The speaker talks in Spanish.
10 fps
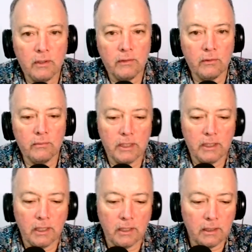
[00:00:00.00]
un libro, un
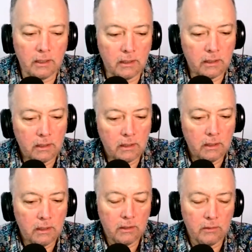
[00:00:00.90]
material,
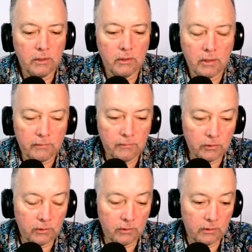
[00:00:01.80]
una hoja
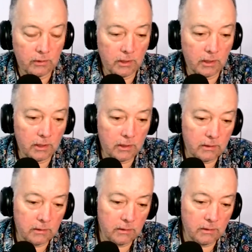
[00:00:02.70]
foto, de,
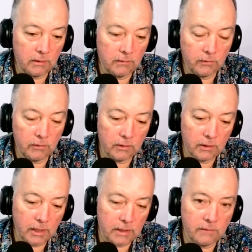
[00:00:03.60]
eh,
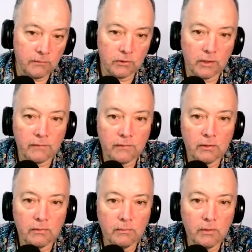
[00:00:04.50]
casi
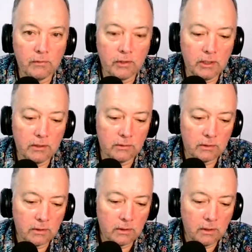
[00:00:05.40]
fotográfico, muy bonito,
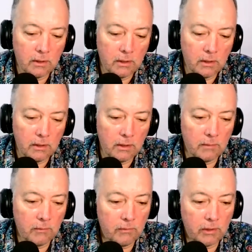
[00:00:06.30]
de
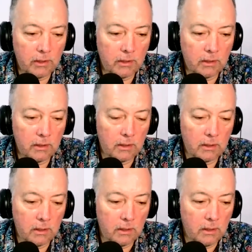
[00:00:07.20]
muy buen
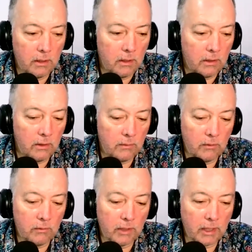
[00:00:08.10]
de
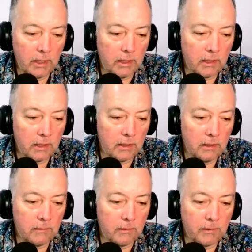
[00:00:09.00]
muy buena calidad
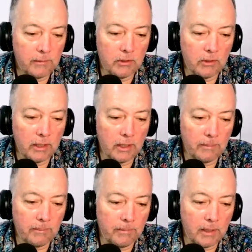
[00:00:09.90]
y me permito leer las
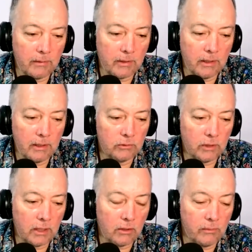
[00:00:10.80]
palabras del
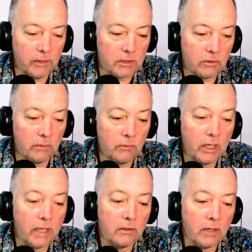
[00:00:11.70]
autor al comienzo,
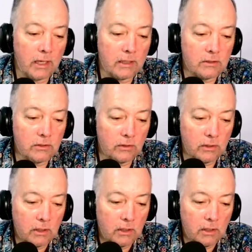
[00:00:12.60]
emulando la canción